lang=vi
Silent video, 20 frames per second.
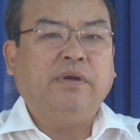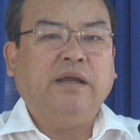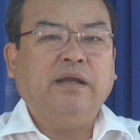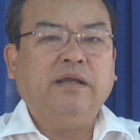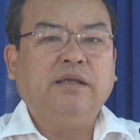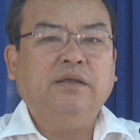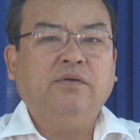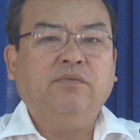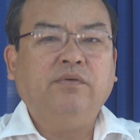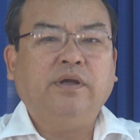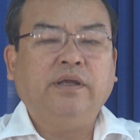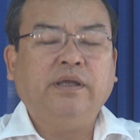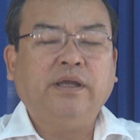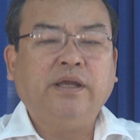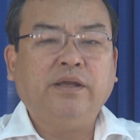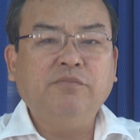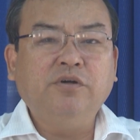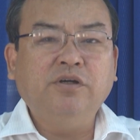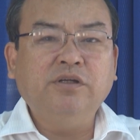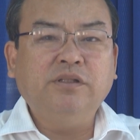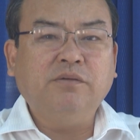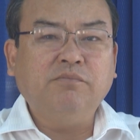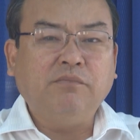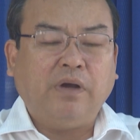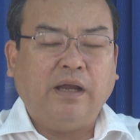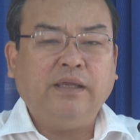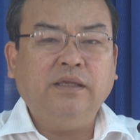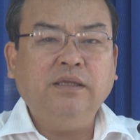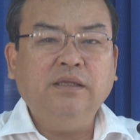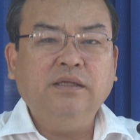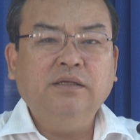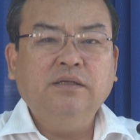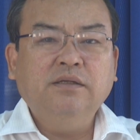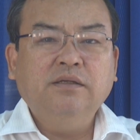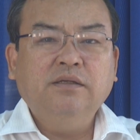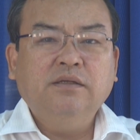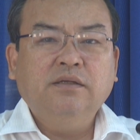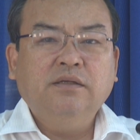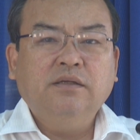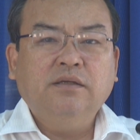Phạm Hùng Thái, Phó Bí thư Thường
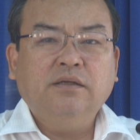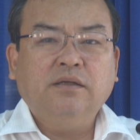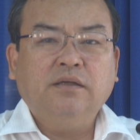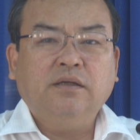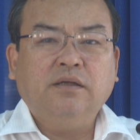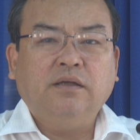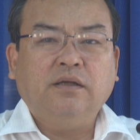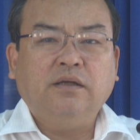trực Tỉnh ủy,